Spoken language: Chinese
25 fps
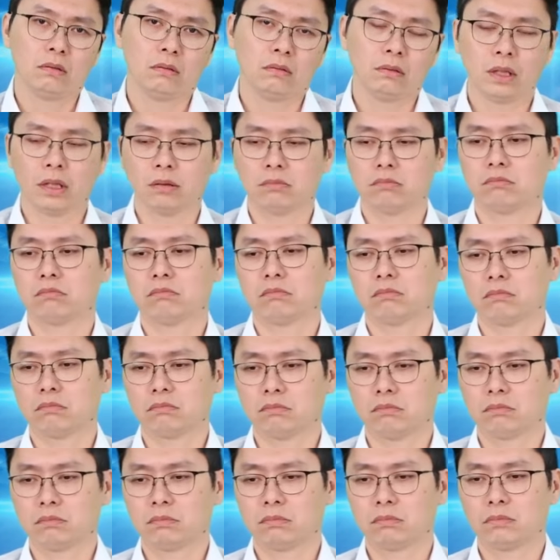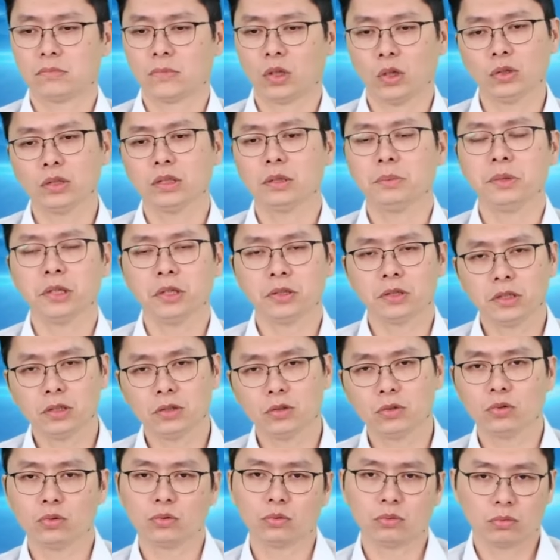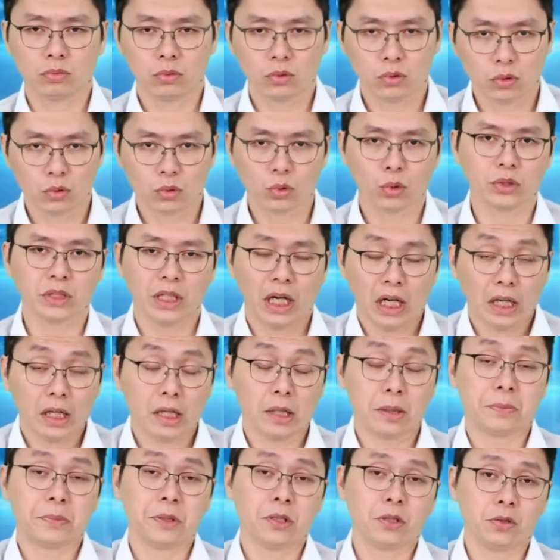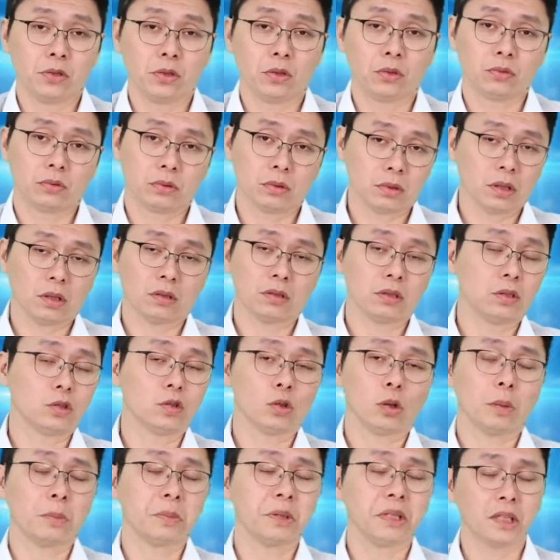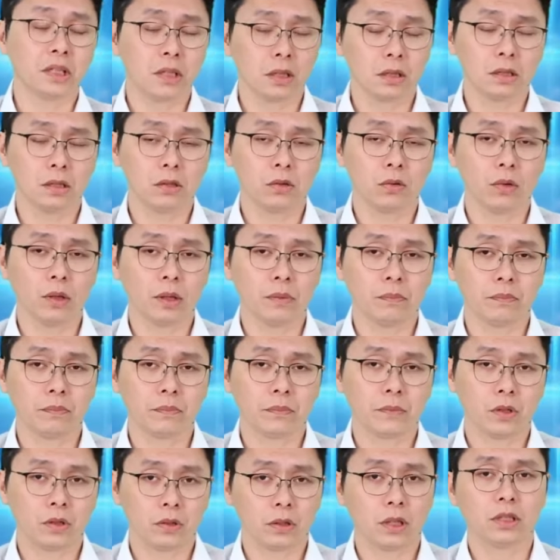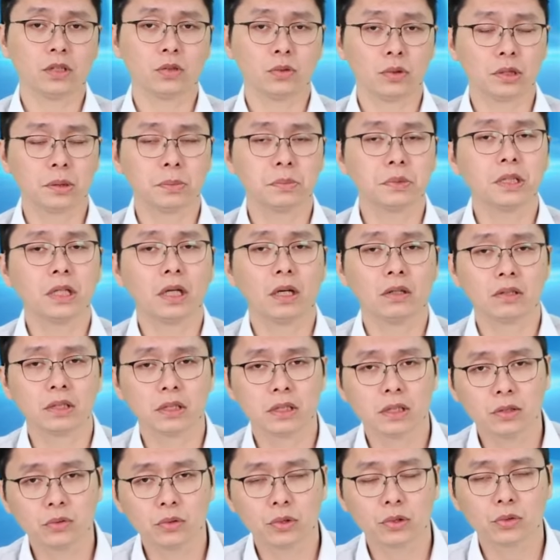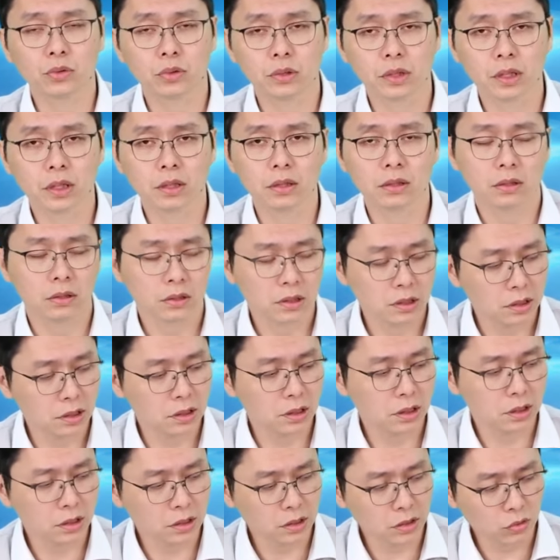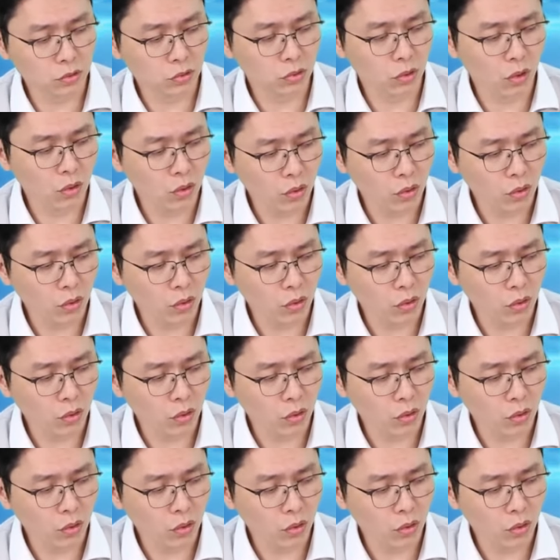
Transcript: 那公司没有进度，我多讲也没有用，就造成双方面的凌乱啊。但是为什么今天要提？因为昨天经济科是股东